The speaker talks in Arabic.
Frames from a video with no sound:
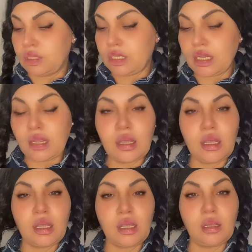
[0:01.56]

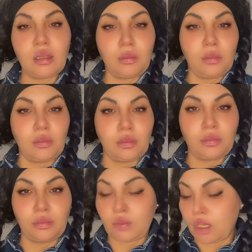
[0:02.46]
سلام
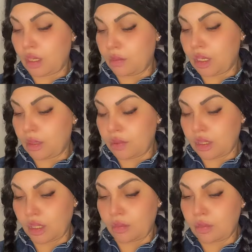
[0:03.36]

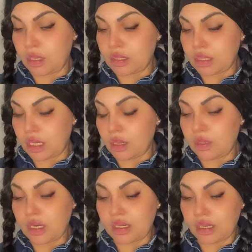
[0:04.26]
حبابي حباباتي
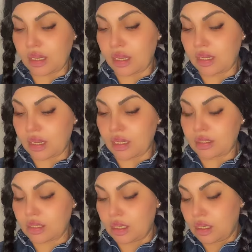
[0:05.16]
اميراتي الغاليات
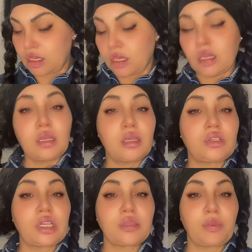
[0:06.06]

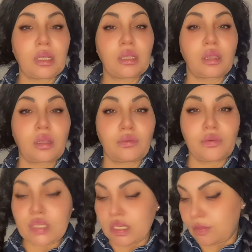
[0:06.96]
جيسبر كو
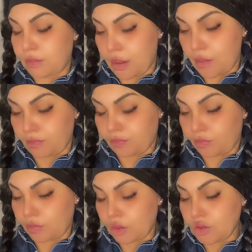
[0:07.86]
فوز الي بيان
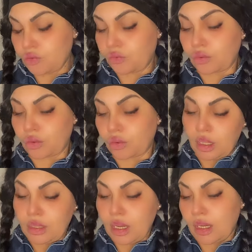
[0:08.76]

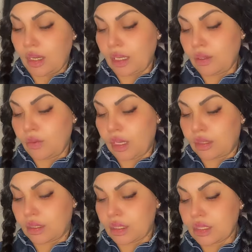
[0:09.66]
حنا حل
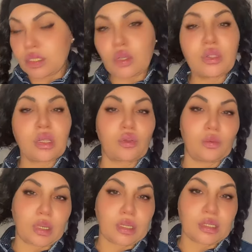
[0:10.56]
واحد
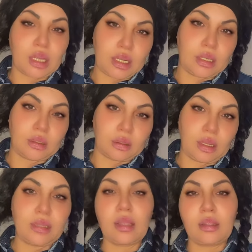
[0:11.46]
سونتر كوميرسيال
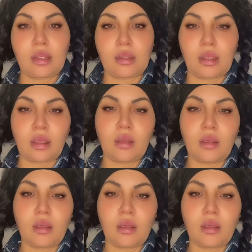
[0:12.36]
حدانا